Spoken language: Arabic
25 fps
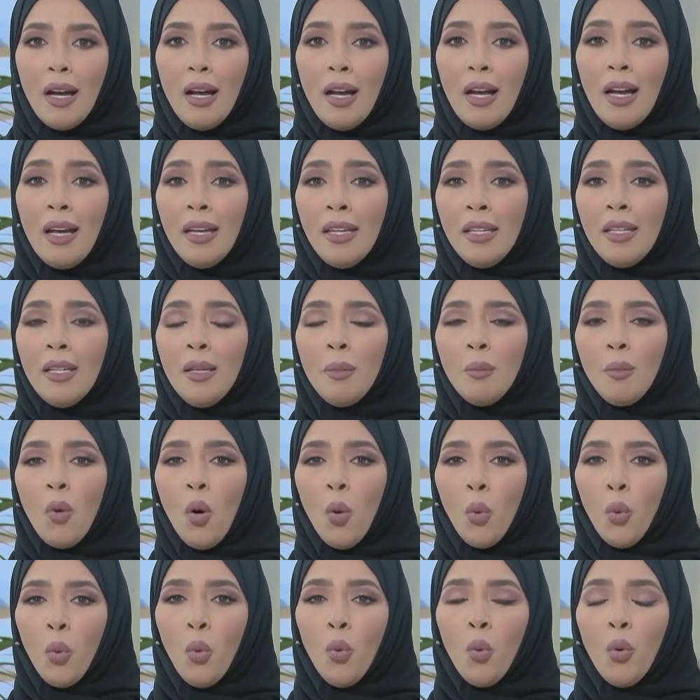أي
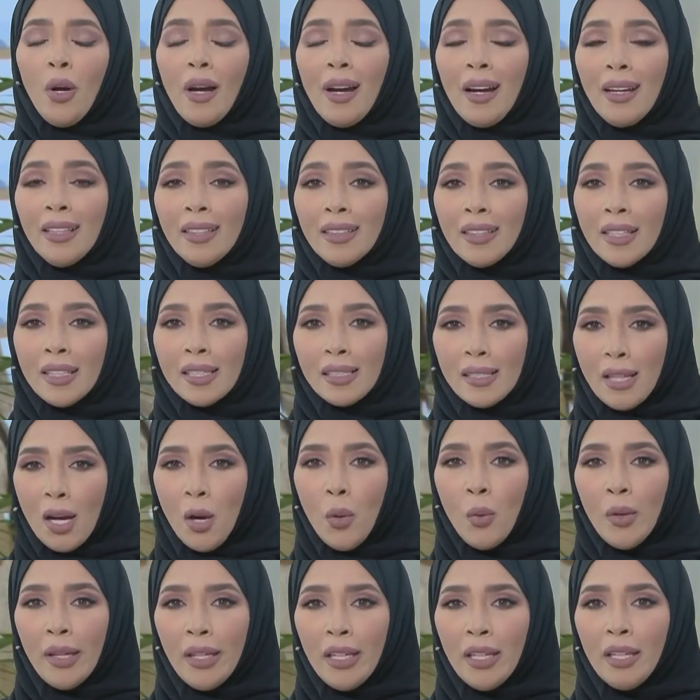موضوع قد
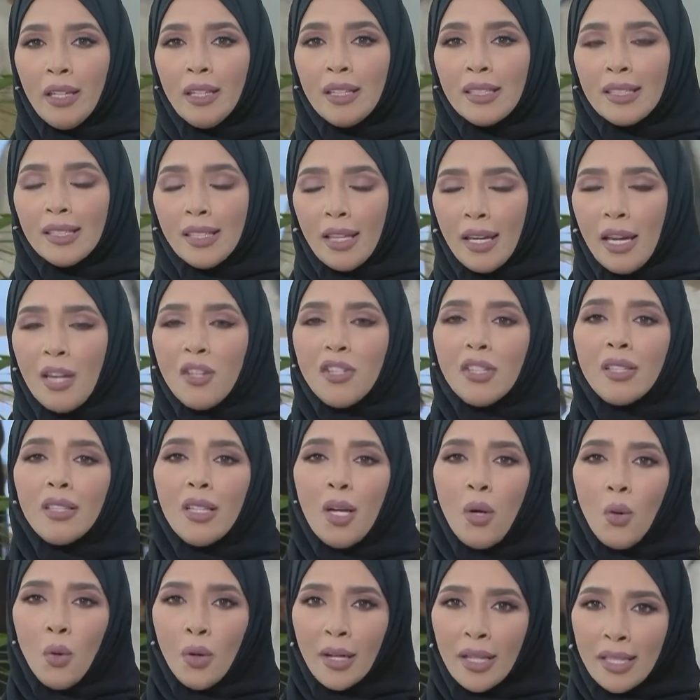يستهويه سيجد
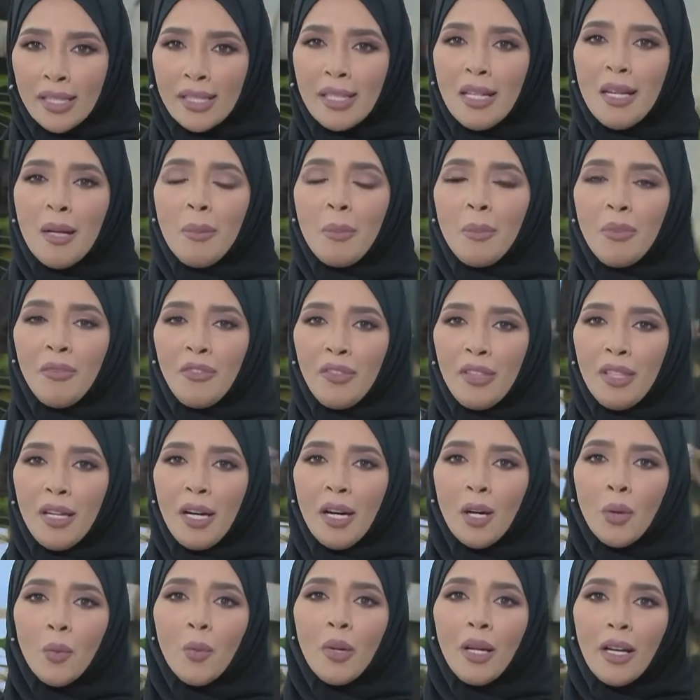له كتاب
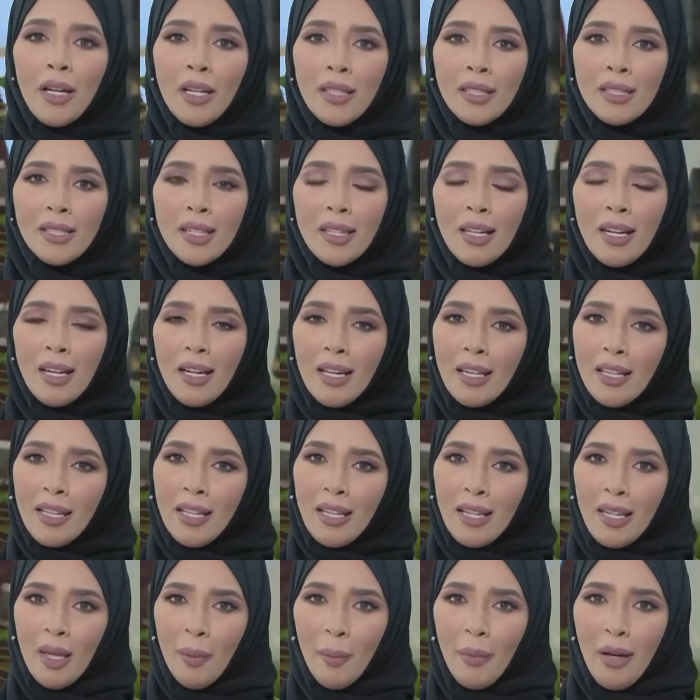في أروقة
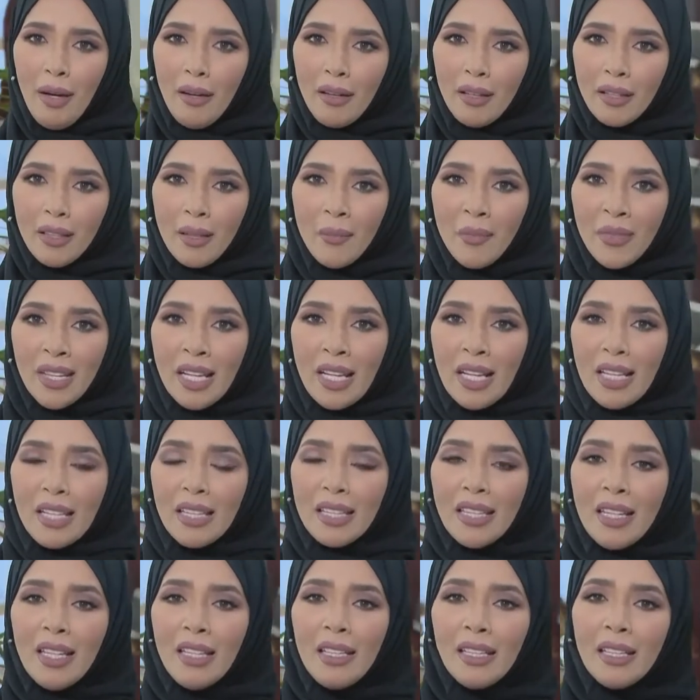هذا المعرض
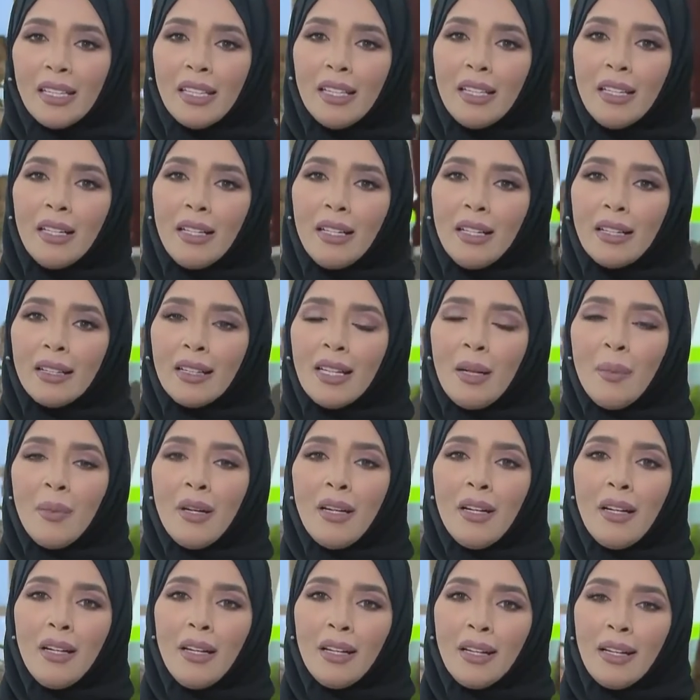لذلك
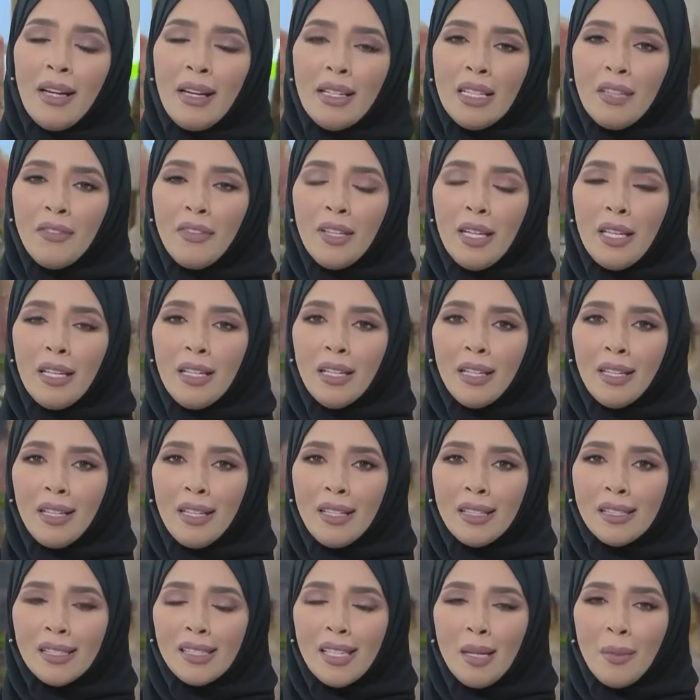كما كان في
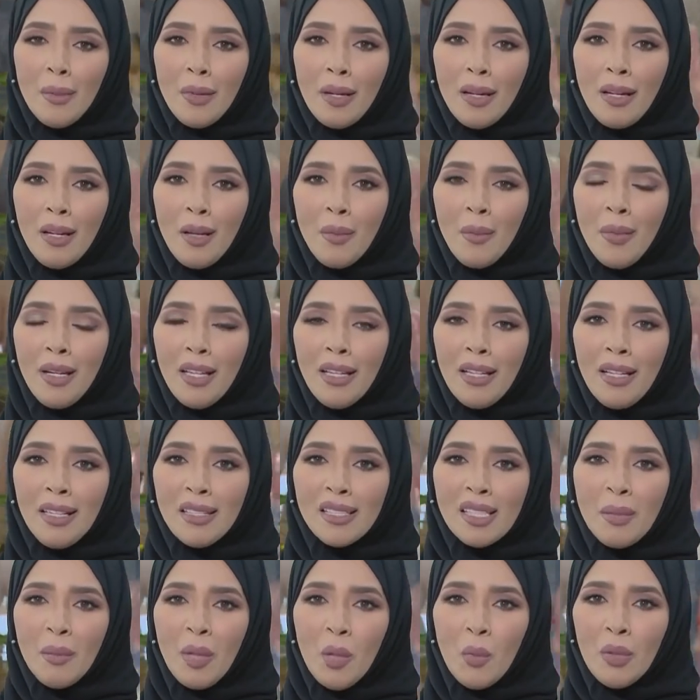اللقاء السابق مع
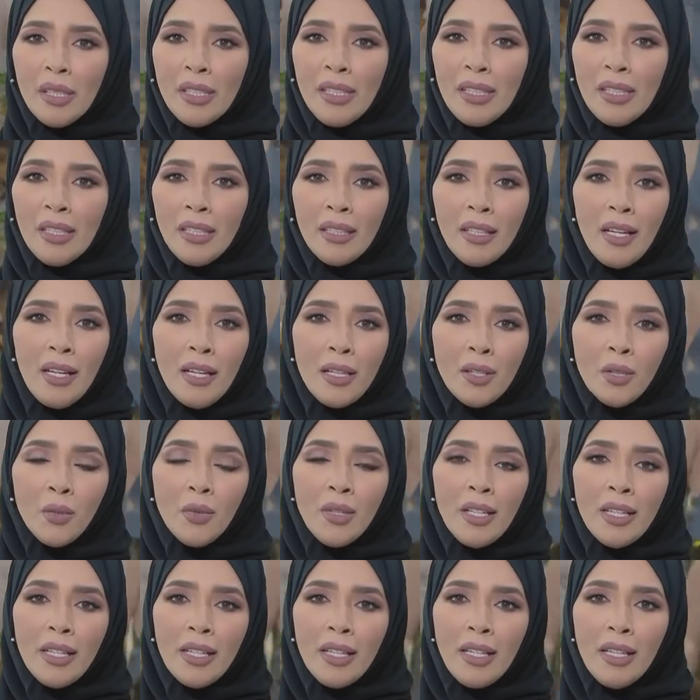زميل وديع كانت
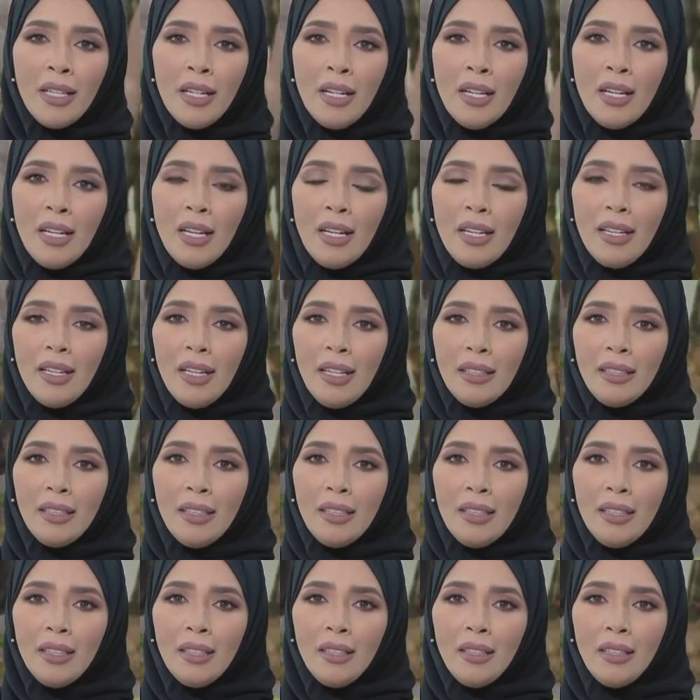هناك
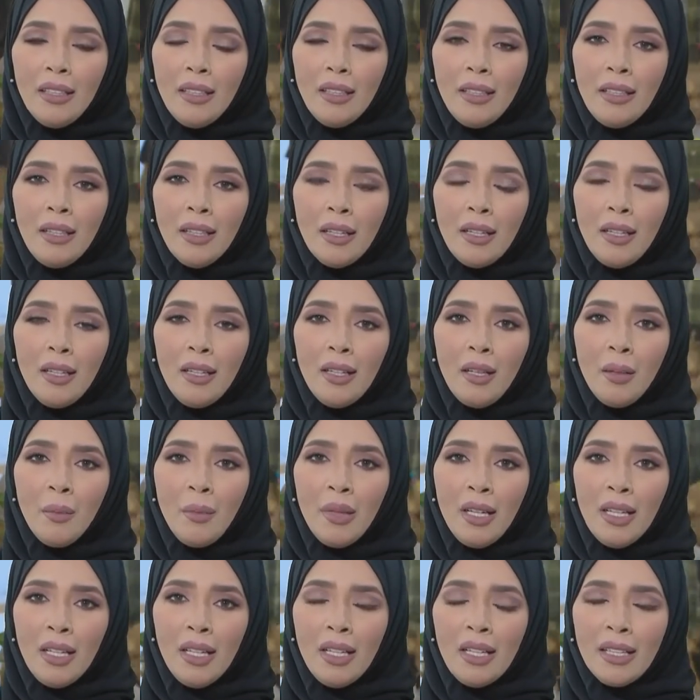يعني آه، لقاء
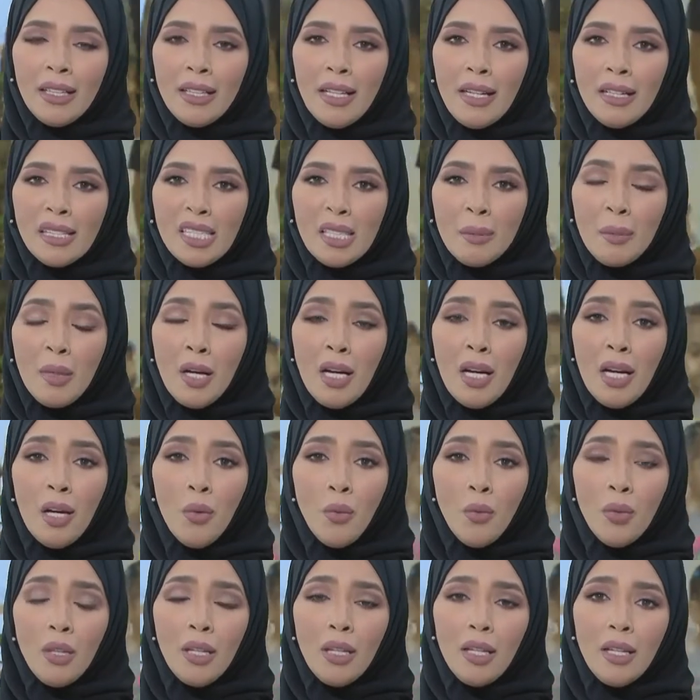مع الكاتبة
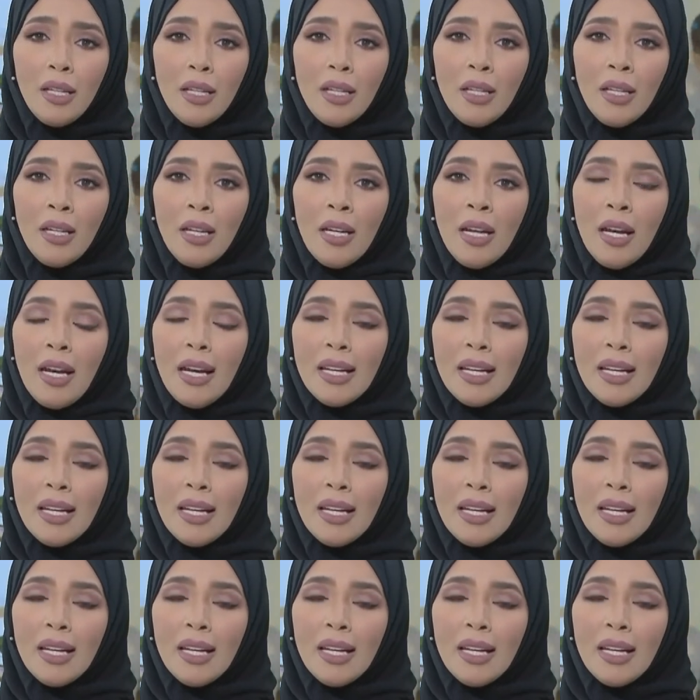حول آه،